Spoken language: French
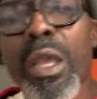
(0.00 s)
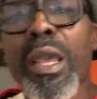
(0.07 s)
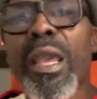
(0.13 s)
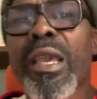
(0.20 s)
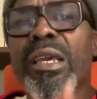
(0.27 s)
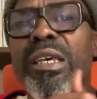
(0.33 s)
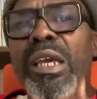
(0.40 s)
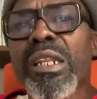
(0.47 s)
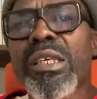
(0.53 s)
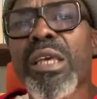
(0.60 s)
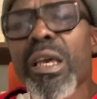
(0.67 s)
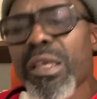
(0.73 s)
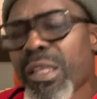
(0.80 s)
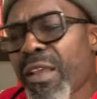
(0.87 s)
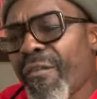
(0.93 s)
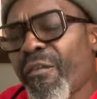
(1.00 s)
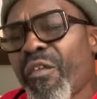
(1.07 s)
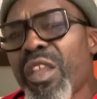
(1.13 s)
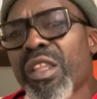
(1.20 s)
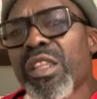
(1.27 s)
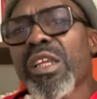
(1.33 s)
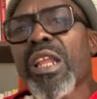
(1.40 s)
Et quelqu'un qui
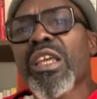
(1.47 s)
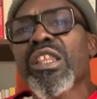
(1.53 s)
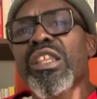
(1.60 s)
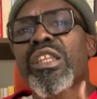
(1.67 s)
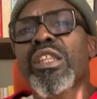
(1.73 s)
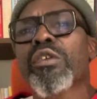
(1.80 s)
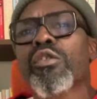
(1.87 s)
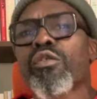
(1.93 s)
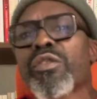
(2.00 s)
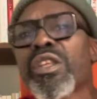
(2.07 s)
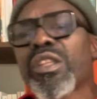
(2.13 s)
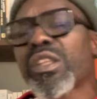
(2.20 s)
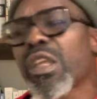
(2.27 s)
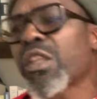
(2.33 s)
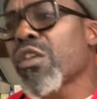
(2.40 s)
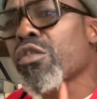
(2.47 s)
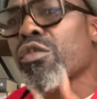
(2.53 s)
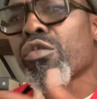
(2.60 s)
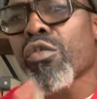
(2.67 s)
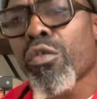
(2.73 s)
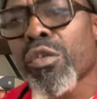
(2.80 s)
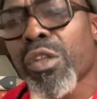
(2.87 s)
vit de la générosité
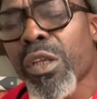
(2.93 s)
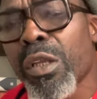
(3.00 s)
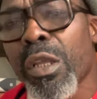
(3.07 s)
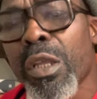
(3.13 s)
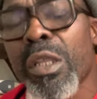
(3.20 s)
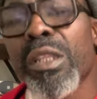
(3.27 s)
des autres